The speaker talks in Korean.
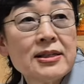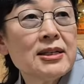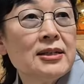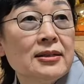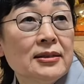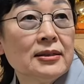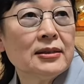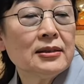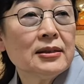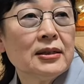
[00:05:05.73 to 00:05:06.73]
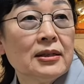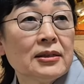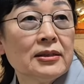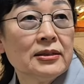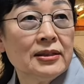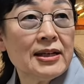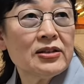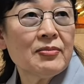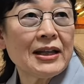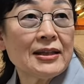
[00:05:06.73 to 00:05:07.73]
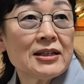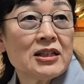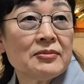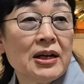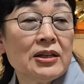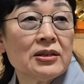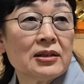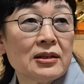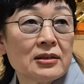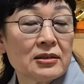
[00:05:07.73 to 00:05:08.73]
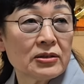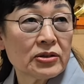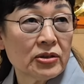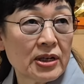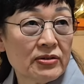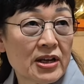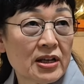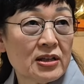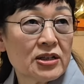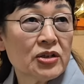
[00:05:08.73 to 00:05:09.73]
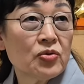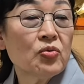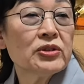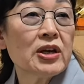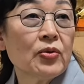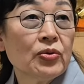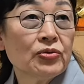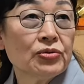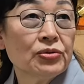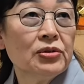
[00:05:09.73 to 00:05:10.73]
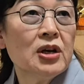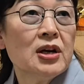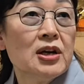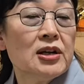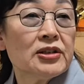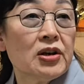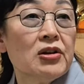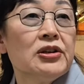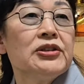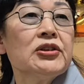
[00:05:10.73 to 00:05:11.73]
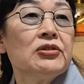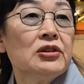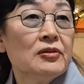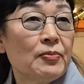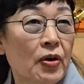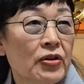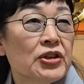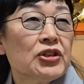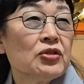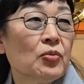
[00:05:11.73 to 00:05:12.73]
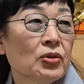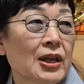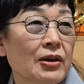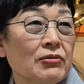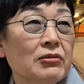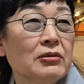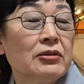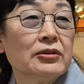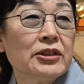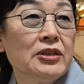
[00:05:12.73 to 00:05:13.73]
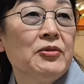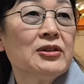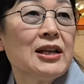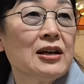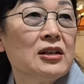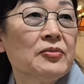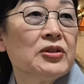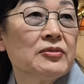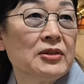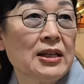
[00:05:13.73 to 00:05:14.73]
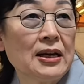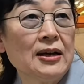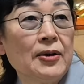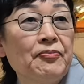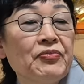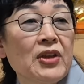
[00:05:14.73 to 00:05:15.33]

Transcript: 진을 그 뜰에서 만났지만 전에도 얘기했듯이 용쟁호투 설전을 버리지도 못하고 치명상을 입었습니다.